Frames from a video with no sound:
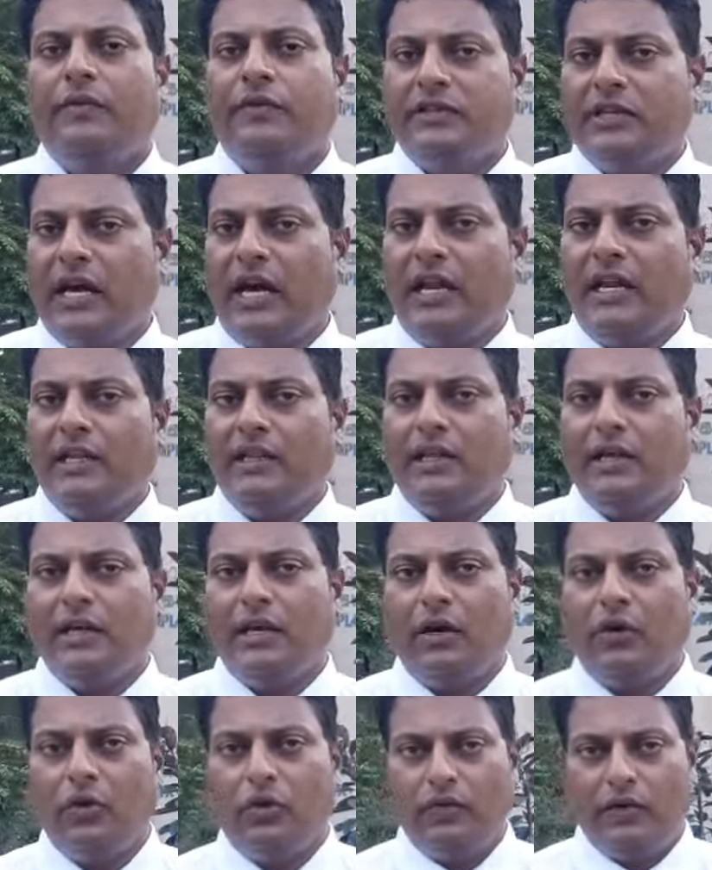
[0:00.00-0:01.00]
விசாரித்த
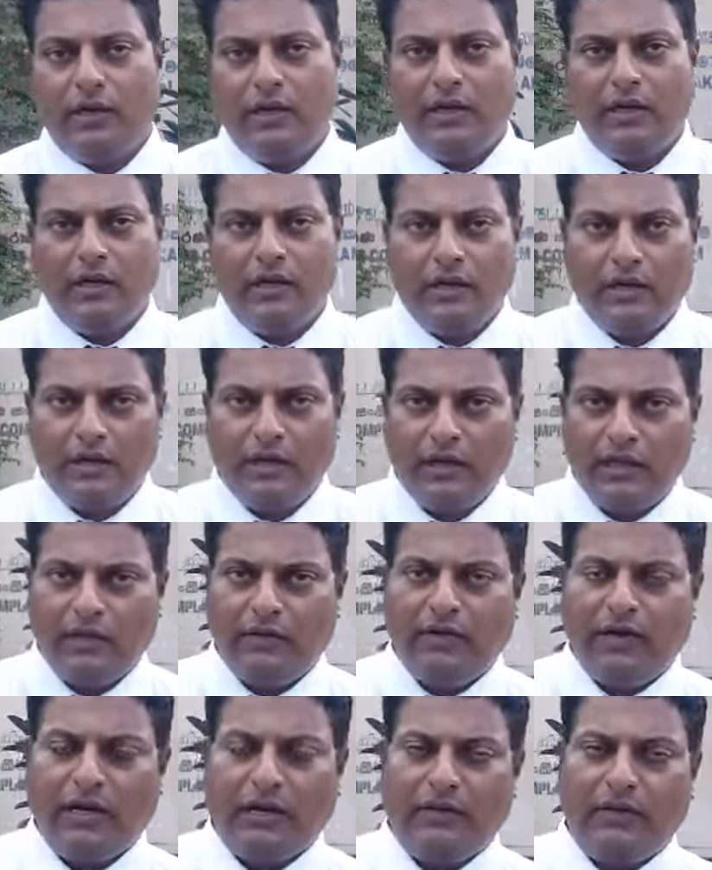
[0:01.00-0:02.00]
கௌரவ
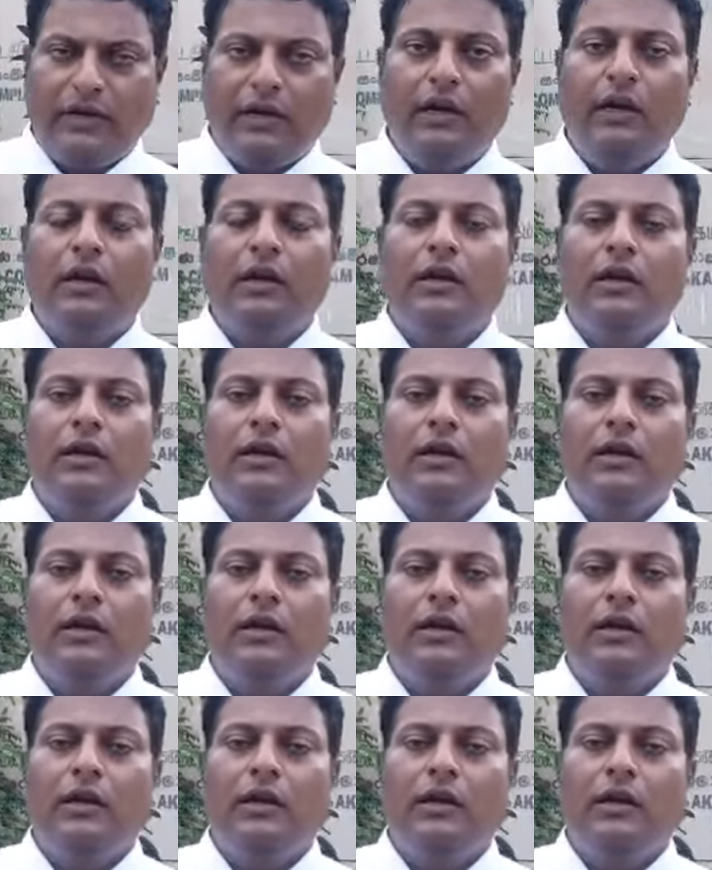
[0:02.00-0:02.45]
நீதவான் அவர்கள்